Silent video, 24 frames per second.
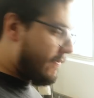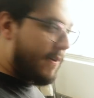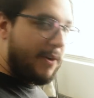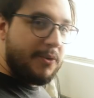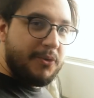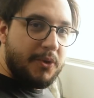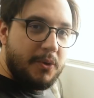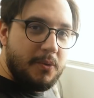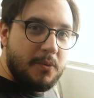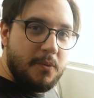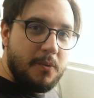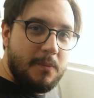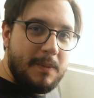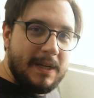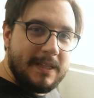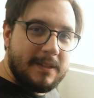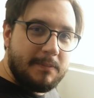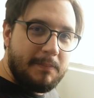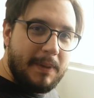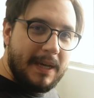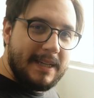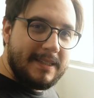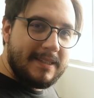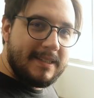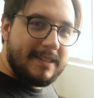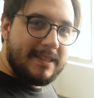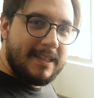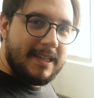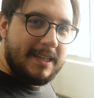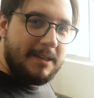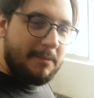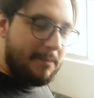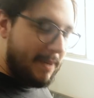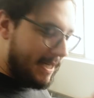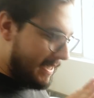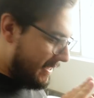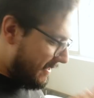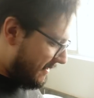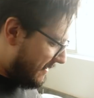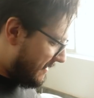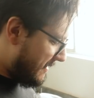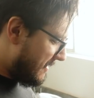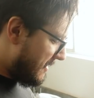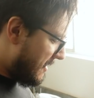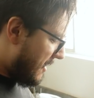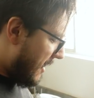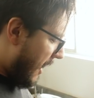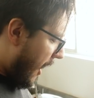faltam algumas peças aí,
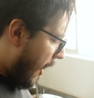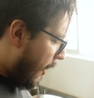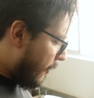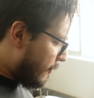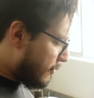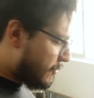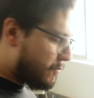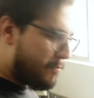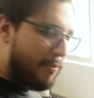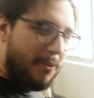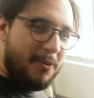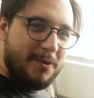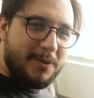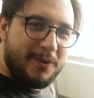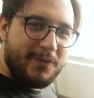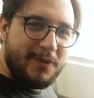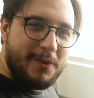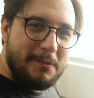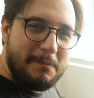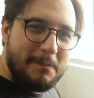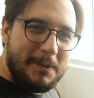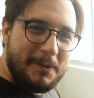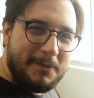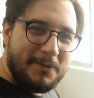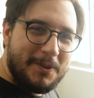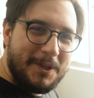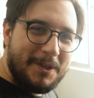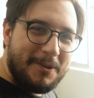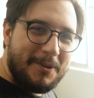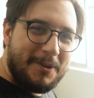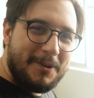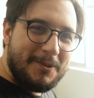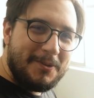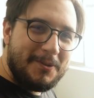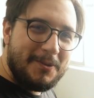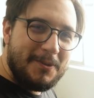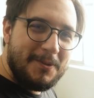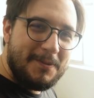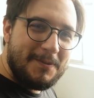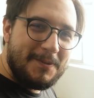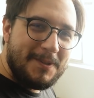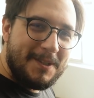mas aos poucos vamos montando o nosso novo